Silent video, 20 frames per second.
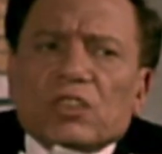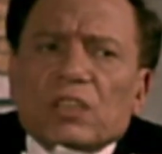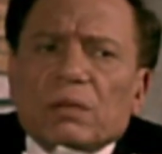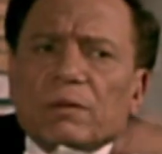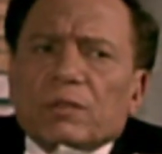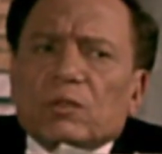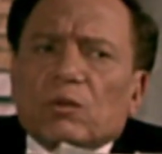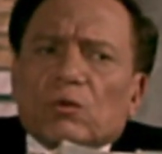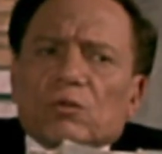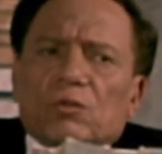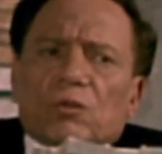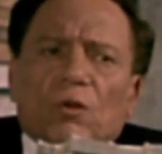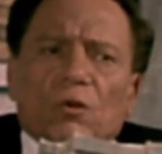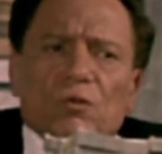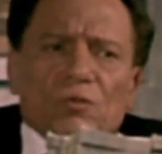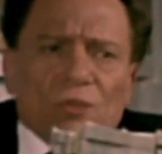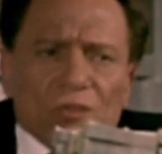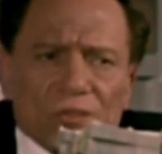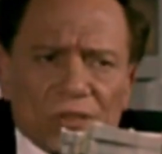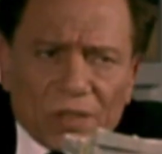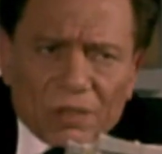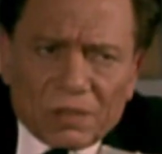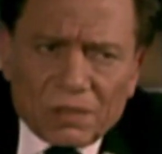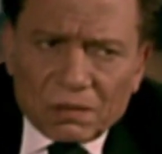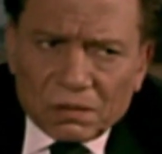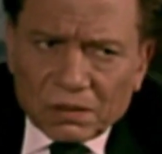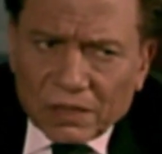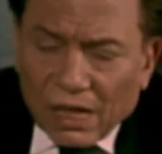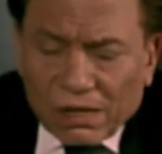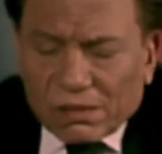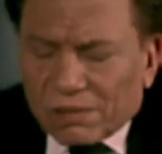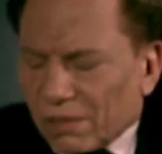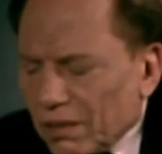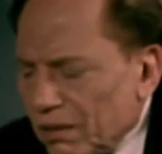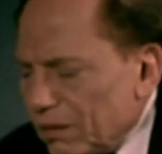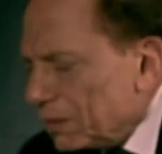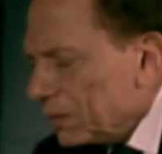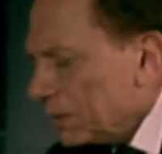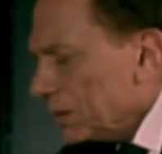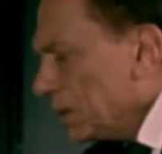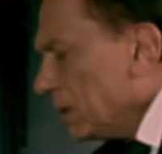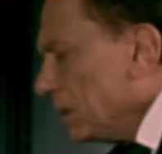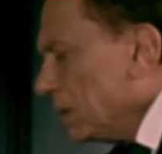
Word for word: مصيبه الدروس الخصوصيه كارثه